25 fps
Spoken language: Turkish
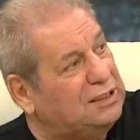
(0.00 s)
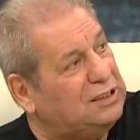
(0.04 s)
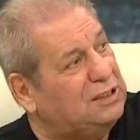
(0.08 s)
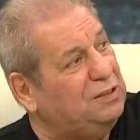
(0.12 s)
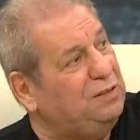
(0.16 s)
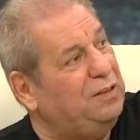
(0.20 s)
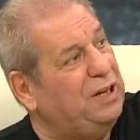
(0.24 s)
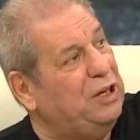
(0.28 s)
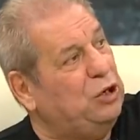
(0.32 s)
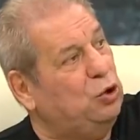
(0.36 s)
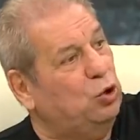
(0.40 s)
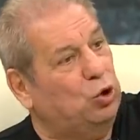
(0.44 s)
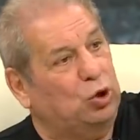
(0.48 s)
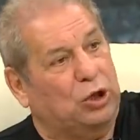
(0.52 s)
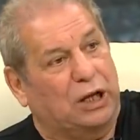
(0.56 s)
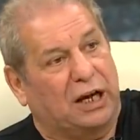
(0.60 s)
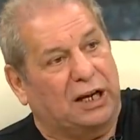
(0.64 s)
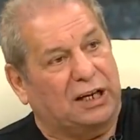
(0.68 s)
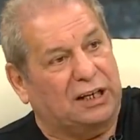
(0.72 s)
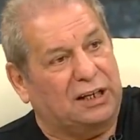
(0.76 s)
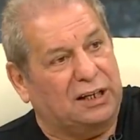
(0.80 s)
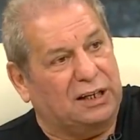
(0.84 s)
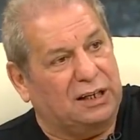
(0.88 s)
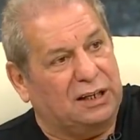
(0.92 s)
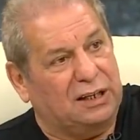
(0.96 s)
nasıl
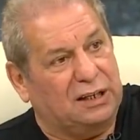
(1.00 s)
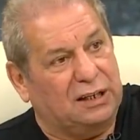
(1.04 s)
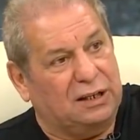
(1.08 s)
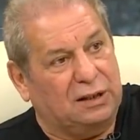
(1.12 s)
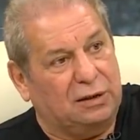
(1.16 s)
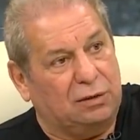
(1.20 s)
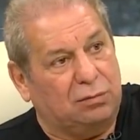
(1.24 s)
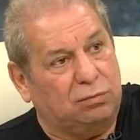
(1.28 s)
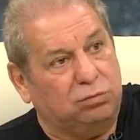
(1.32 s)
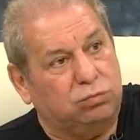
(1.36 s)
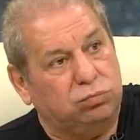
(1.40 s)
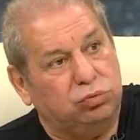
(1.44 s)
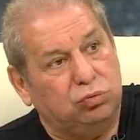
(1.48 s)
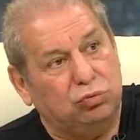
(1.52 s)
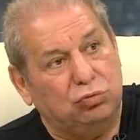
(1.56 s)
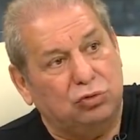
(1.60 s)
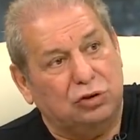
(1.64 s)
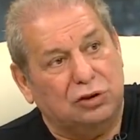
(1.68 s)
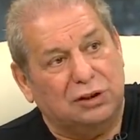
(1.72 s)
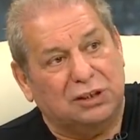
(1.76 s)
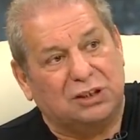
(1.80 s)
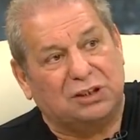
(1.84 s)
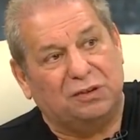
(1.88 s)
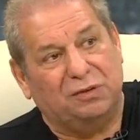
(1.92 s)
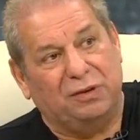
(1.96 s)
veriyorlar?
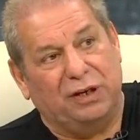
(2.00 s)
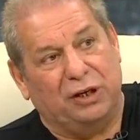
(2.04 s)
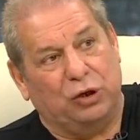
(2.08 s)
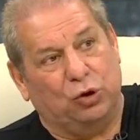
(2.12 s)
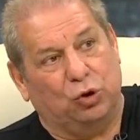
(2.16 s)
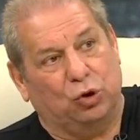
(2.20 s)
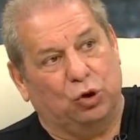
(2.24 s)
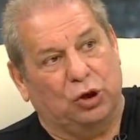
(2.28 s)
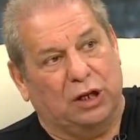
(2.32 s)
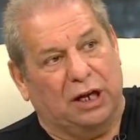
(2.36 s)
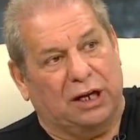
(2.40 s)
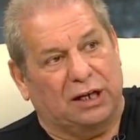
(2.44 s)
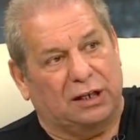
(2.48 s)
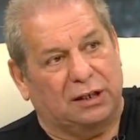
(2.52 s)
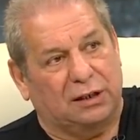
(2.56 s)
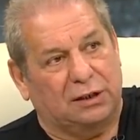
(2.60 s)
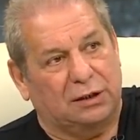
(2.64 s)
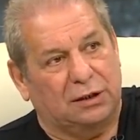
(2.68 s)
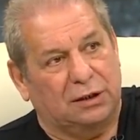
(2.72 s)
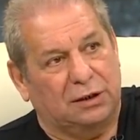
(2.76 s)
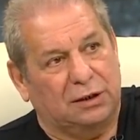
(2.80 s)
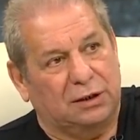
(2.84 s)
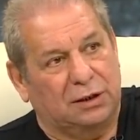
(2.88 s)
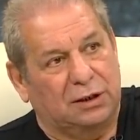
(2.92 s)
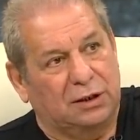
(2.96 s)
Bunu nasıl veriyorlar?
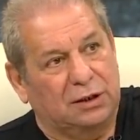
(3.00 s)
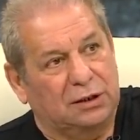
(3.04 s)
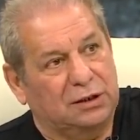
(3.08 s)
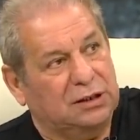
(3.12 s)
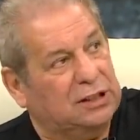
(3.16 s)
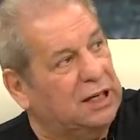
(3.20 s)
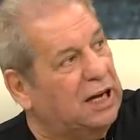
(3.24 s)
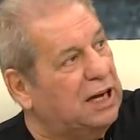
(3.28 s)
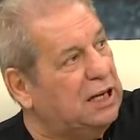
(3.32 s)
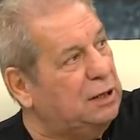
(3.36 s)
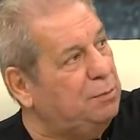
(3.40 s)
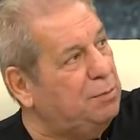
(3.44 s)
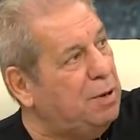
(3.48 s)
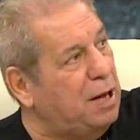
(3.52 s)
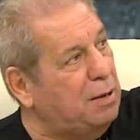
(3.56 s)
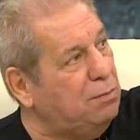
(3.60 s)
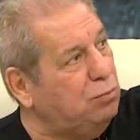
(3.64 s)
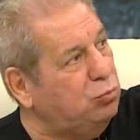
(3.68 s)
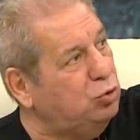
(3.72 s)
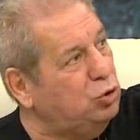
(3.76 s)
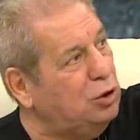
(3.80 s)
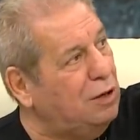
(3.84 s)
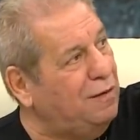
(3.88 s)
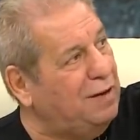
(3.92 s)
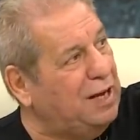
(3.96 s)
Yani
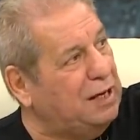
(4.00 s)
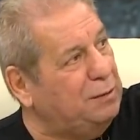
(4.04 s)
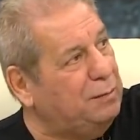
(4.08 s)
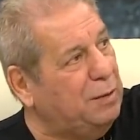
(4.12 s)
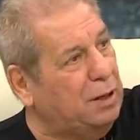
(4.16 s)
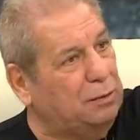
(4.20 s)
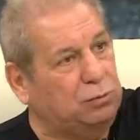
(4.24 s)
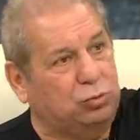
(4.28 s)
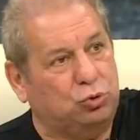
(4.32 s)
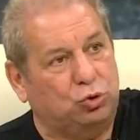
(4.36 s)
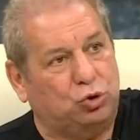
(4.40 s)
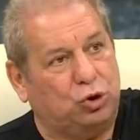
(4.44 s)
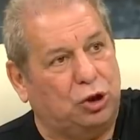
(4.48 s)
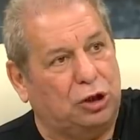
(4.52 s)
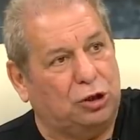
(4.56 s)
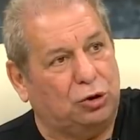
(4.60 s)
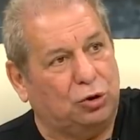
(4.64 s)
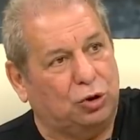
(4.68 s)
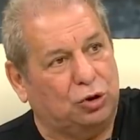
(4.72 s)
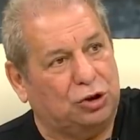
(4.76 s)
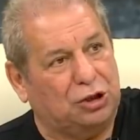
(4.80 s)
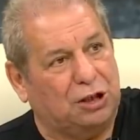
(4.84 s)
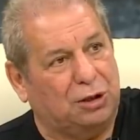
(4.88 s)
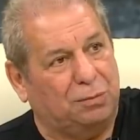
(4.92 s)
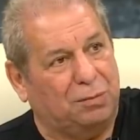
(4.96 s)
ben buna vermem. Bu
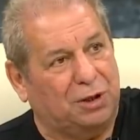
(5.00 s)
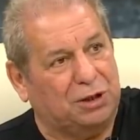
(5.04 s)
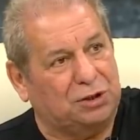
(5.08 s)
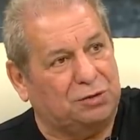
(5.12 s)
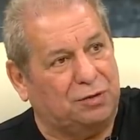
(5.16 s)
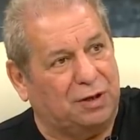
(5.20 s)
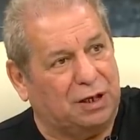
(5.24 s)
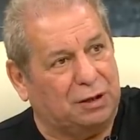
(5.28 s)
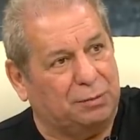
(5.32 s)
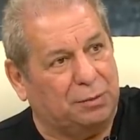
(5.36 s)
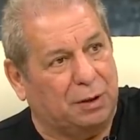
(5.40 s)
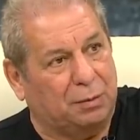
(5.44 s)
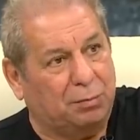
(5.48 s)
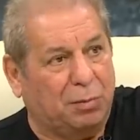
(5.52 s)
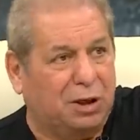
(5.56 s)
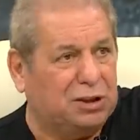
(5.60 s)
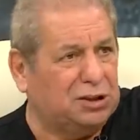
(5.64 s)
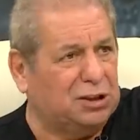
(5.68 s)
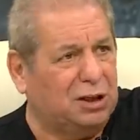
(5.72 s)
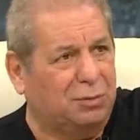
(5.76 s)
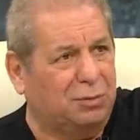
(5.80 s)
şeyin göceye maç vermem.